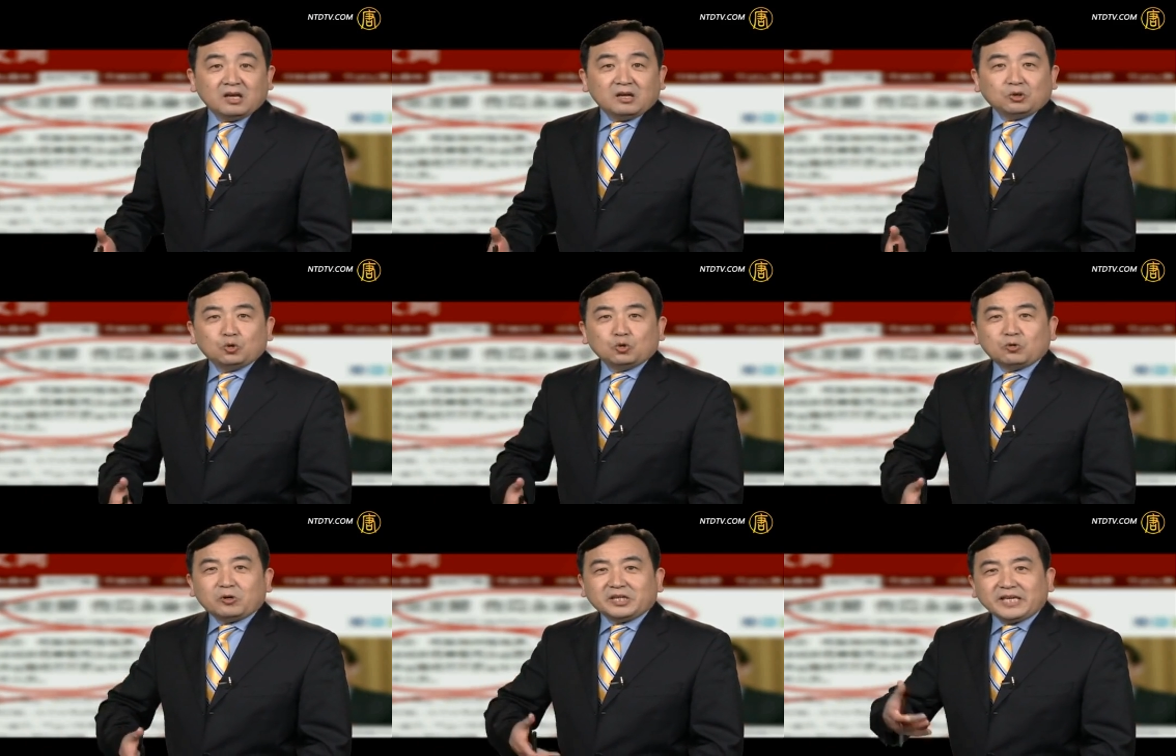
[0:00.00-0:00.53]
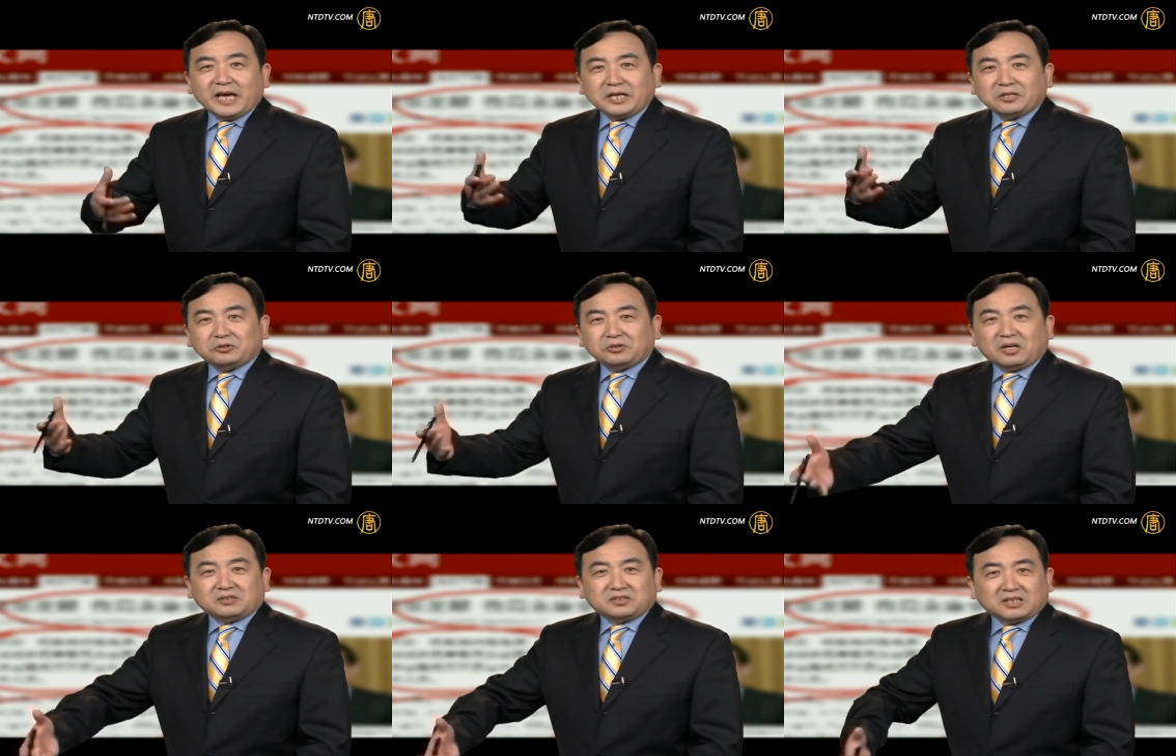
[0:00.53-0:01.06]
如果延续
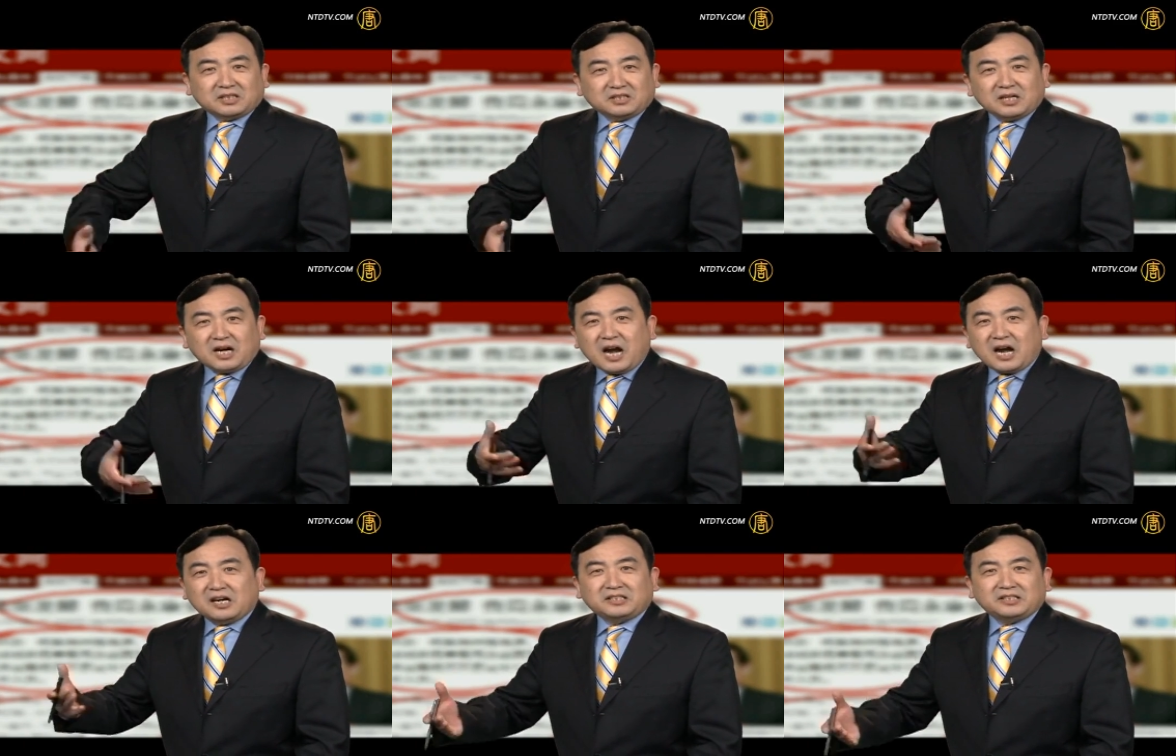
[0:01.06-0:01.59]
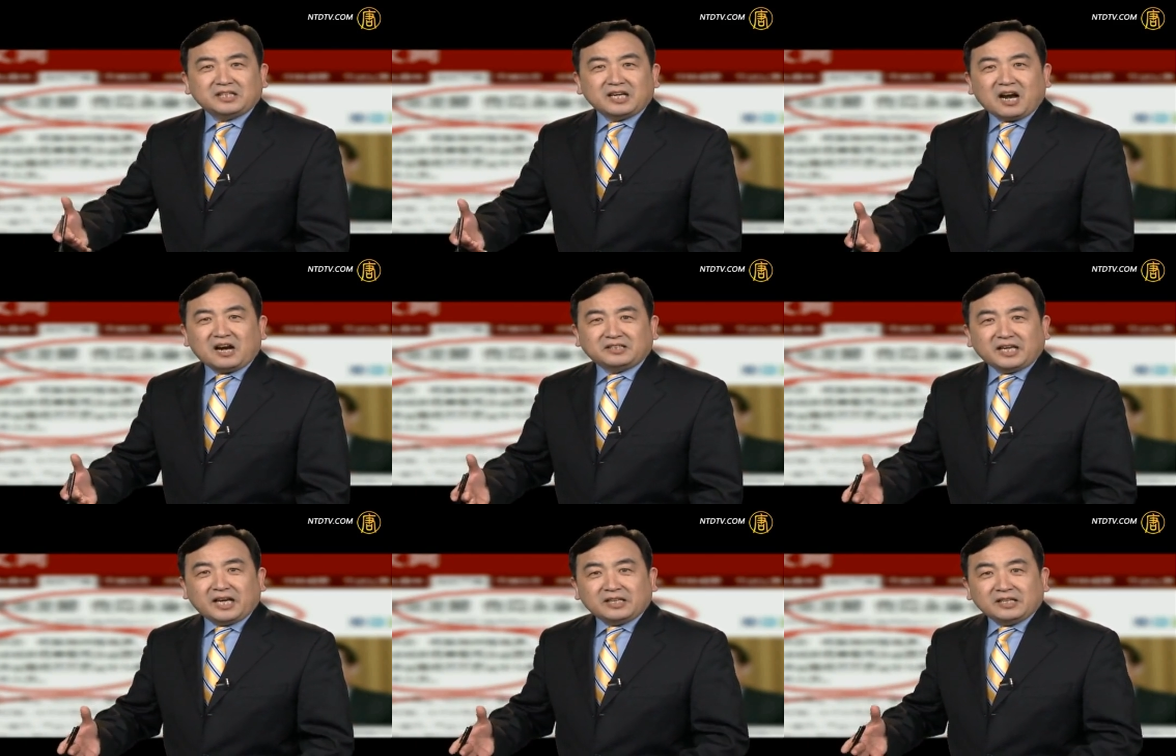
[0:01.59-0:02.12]
到整个二零一二
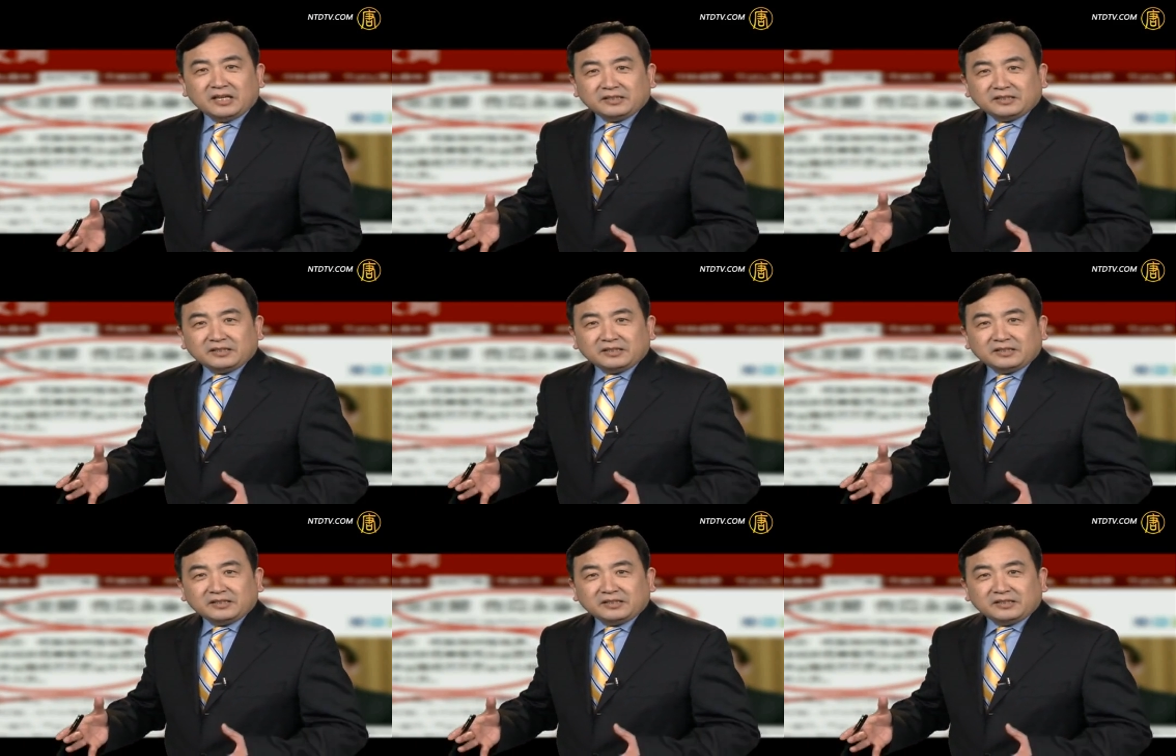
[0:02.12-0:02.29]
年，